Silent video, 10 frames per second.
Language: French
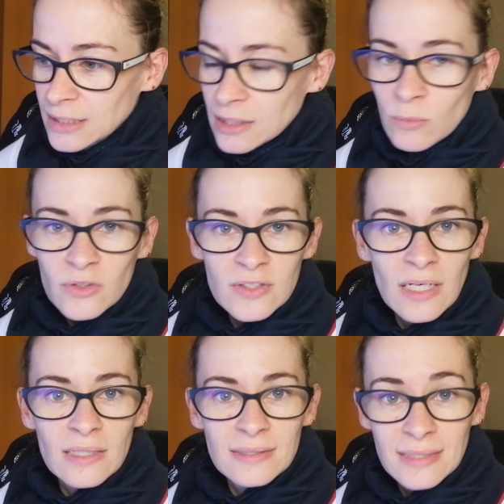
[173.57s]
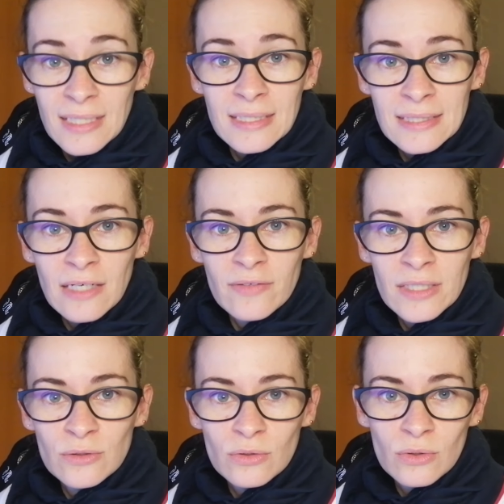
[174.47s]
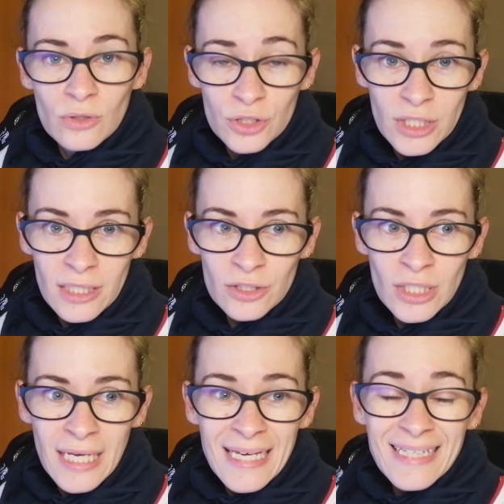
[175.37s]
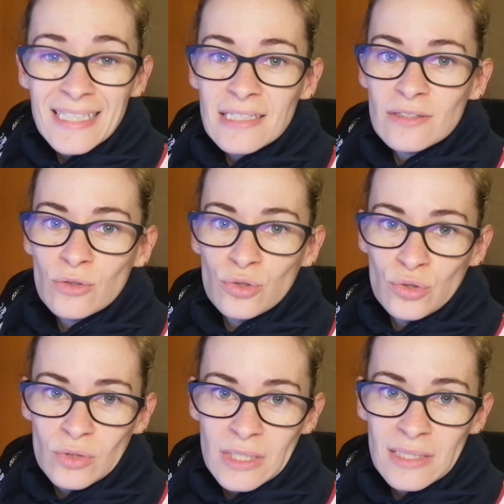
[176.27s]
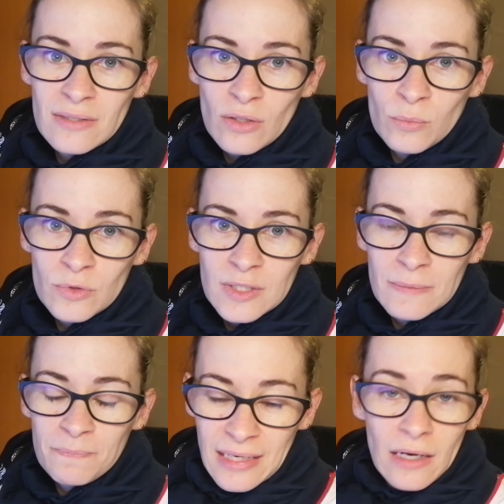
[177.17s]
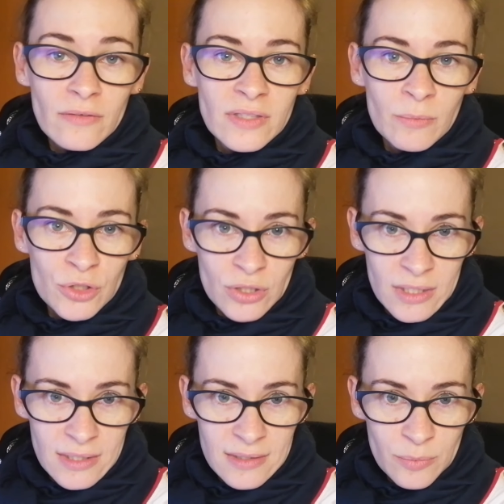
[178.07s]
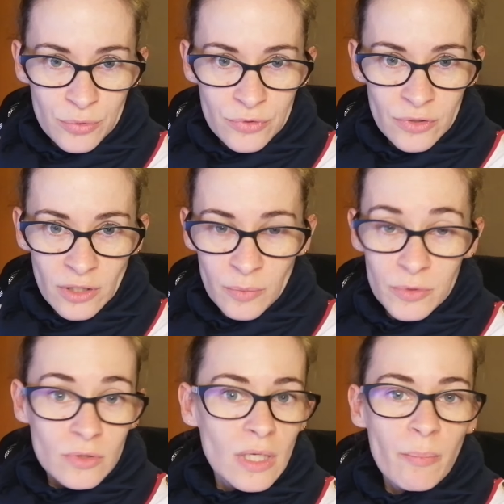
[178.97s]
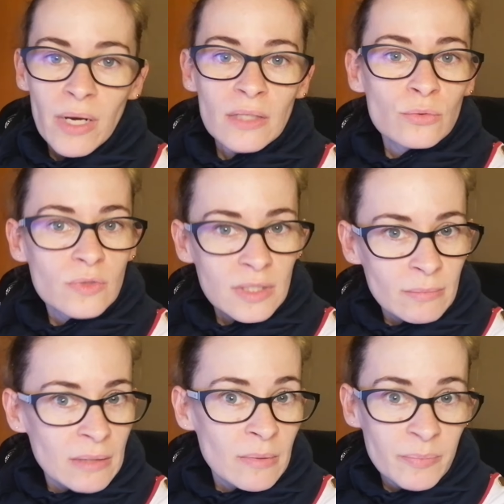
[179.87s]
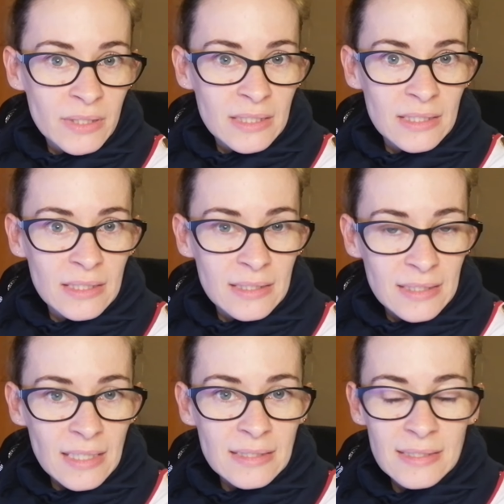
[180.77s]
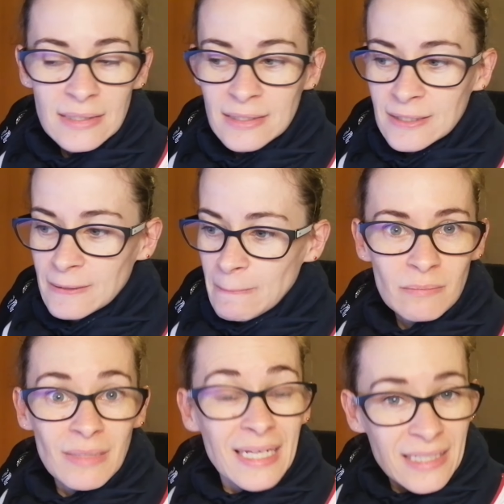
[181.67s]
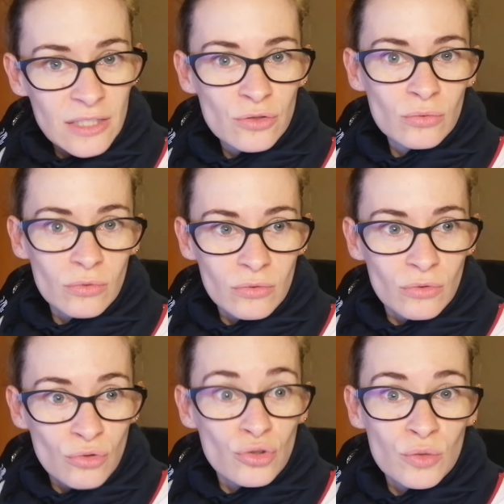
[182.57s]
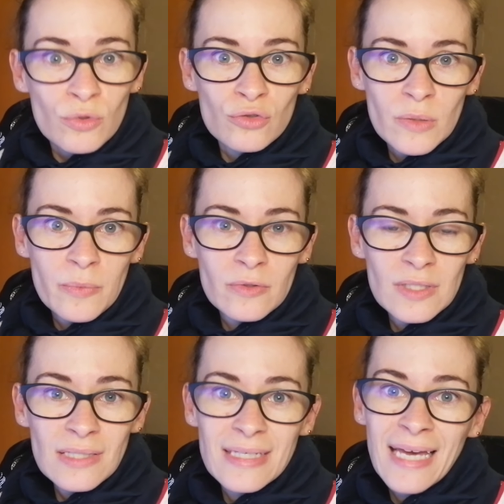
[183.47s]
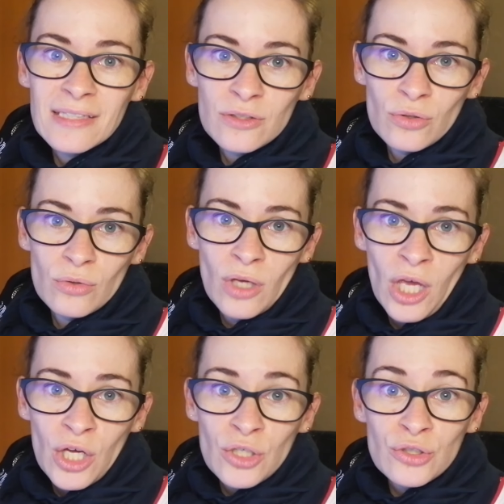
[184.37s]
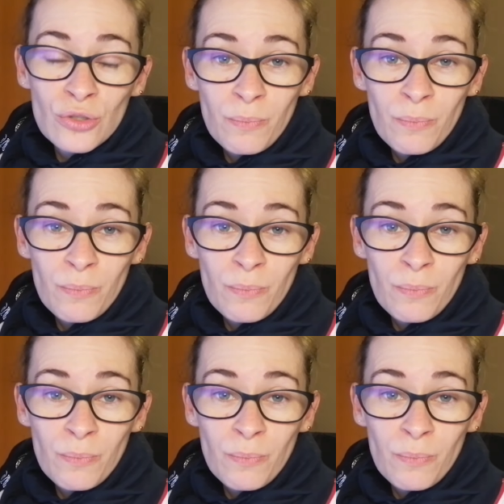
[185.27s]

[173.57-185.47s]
commencer euh, a un sacré travail de recherche. Qu'est-ce que j'utilise comme outil Alors évidemment, j'en ai testé plusieurs, puisqu'il y a plein d'outils de mind mapping qui, qui existent. Mais la question que je me suis posée, c'est est-ce que je